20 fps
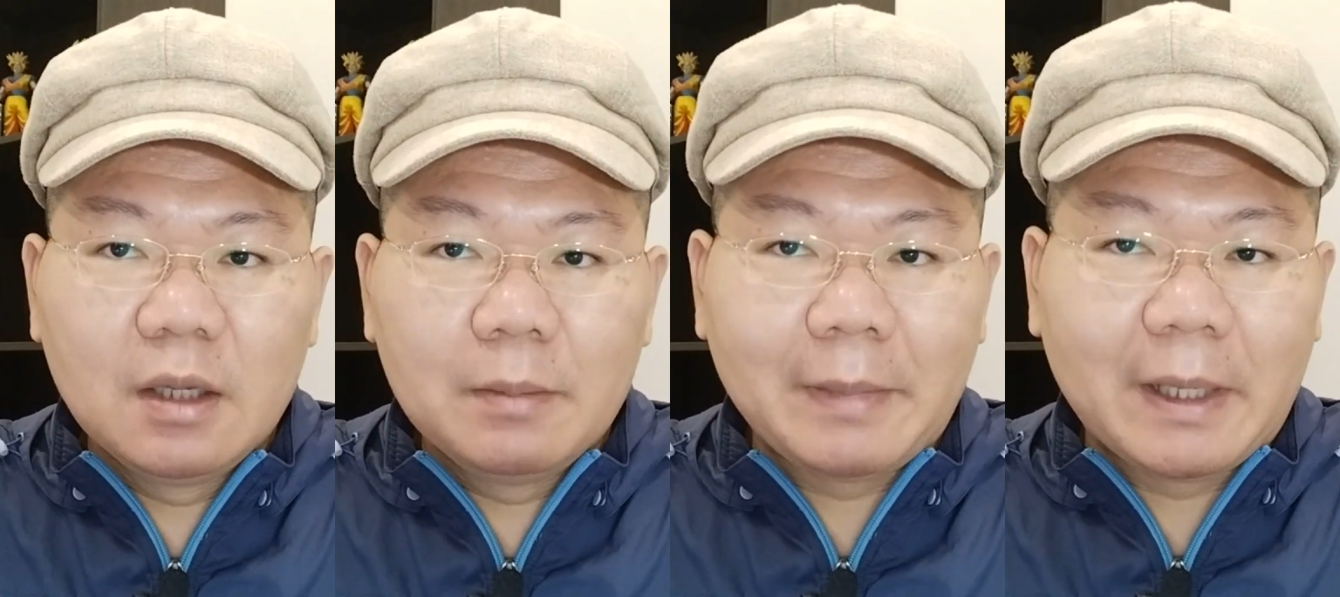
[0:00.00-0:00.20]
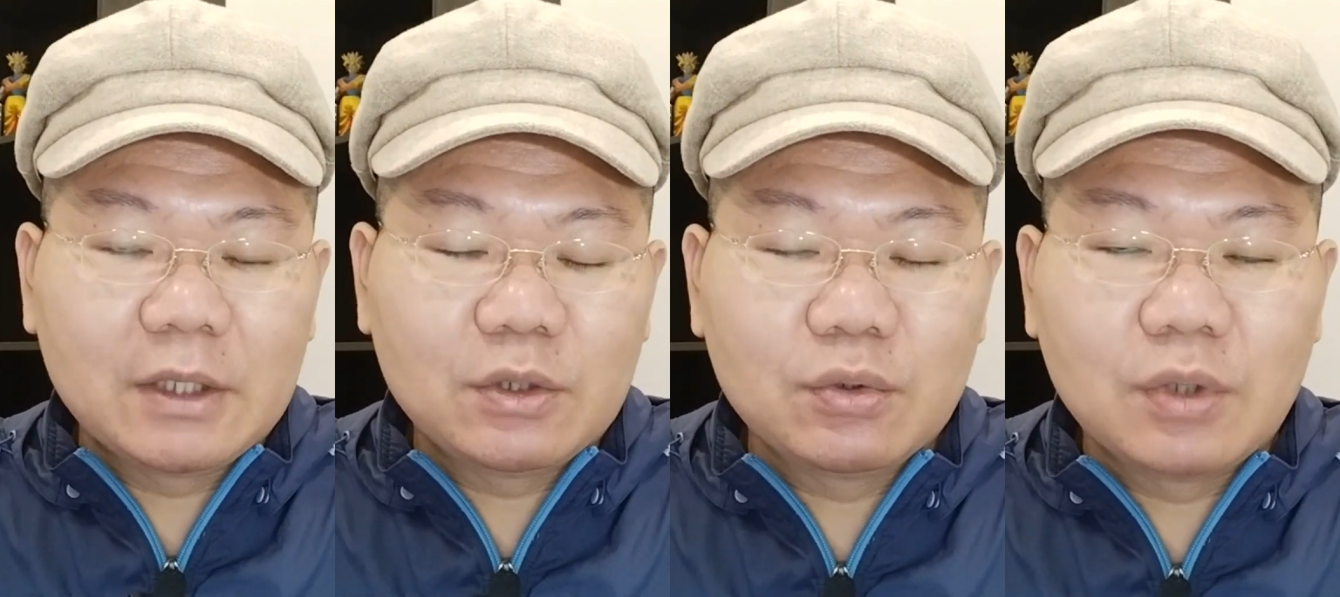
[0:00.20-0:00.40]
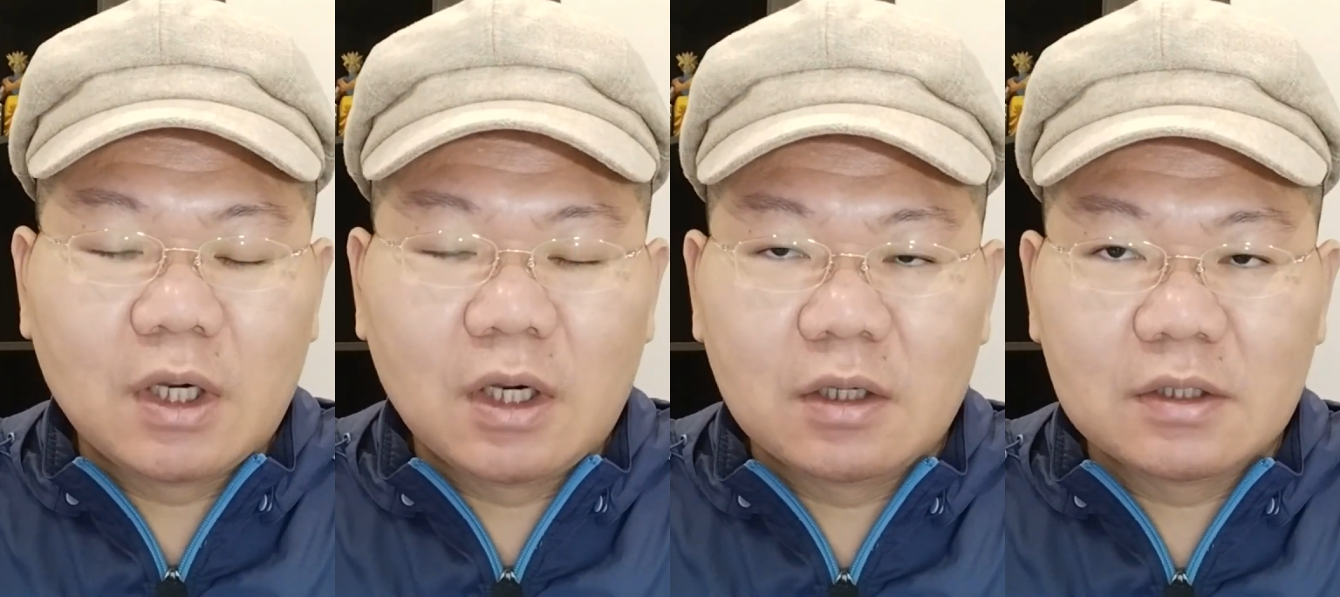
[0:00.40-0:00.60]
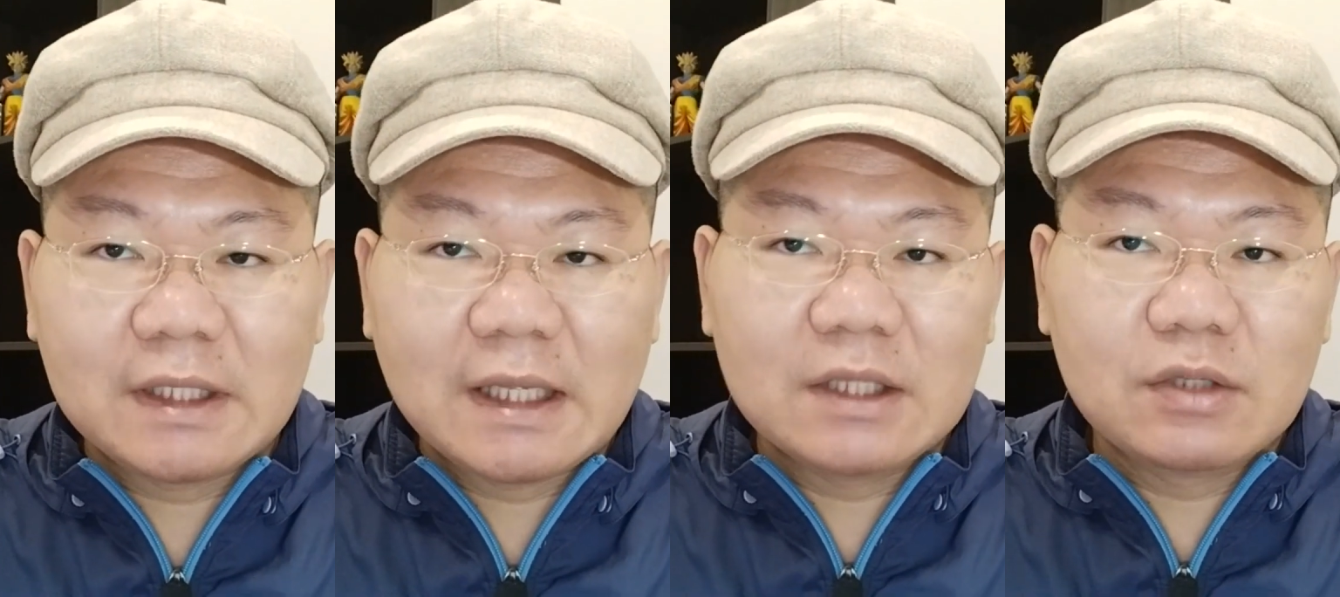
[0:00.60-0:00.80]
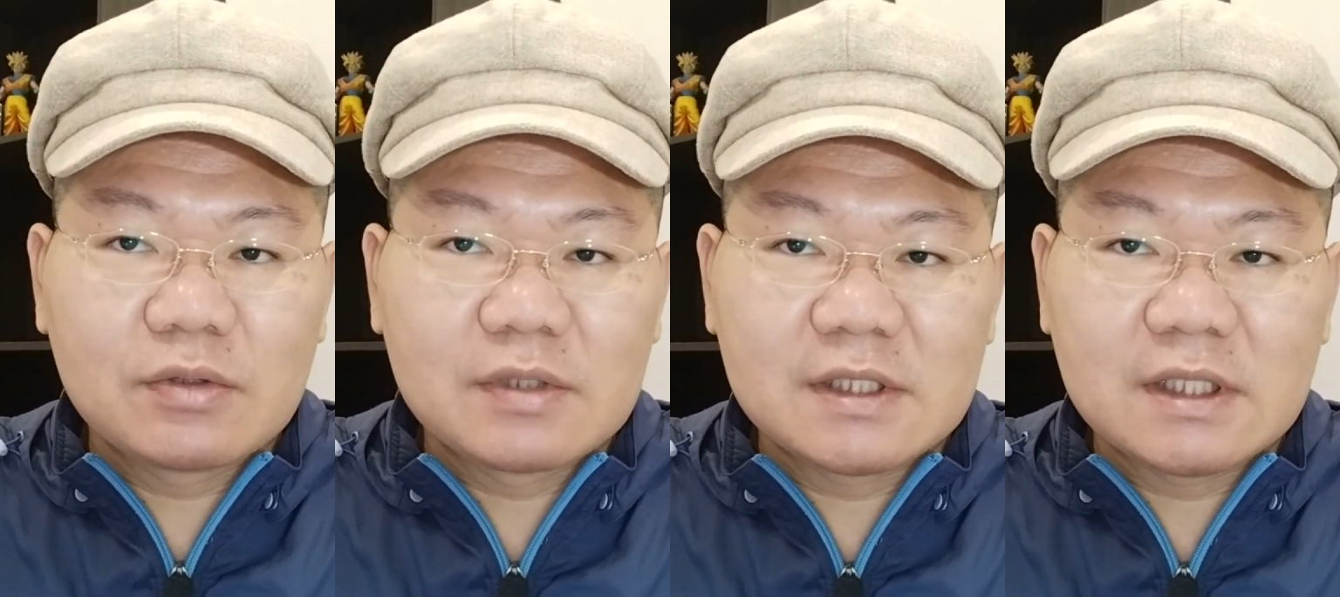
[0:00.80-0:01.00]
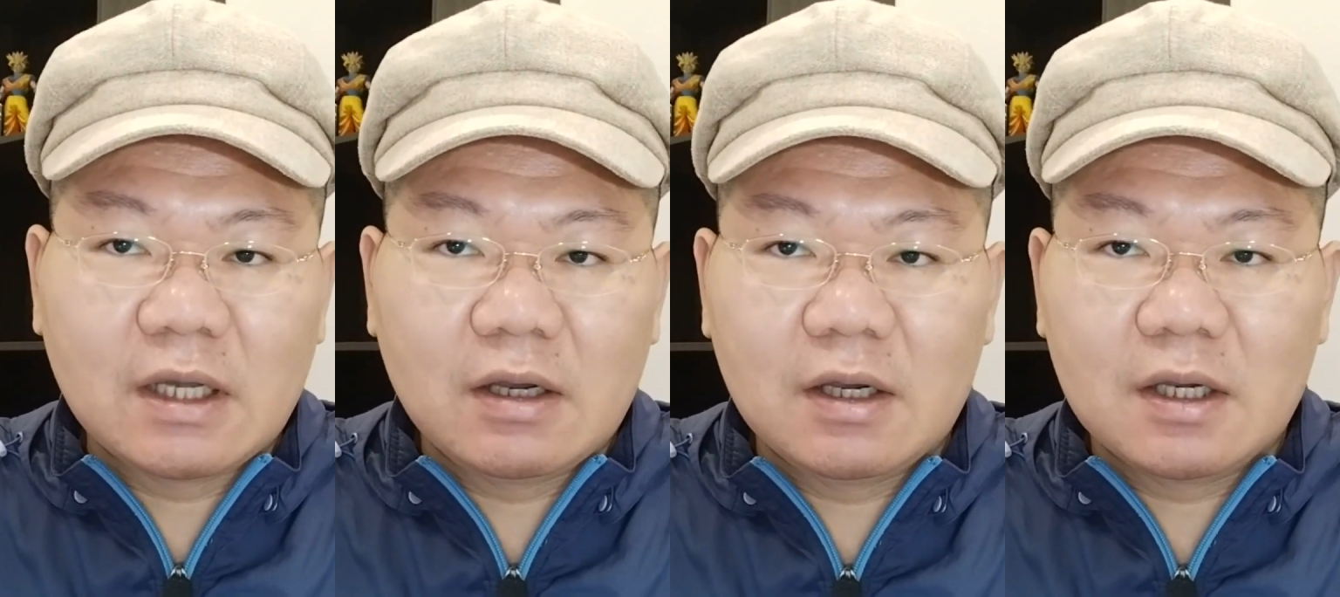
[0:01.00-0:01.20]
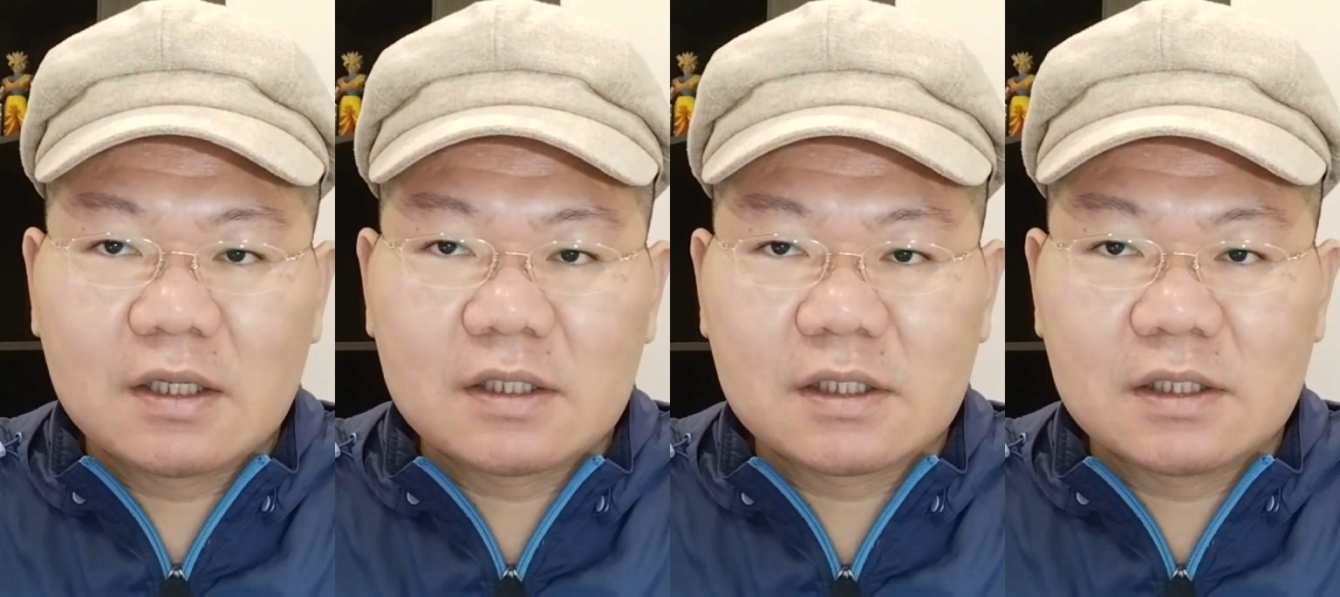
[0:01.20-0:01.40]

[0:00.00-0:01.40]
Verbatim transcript: 百度哈，大家都知道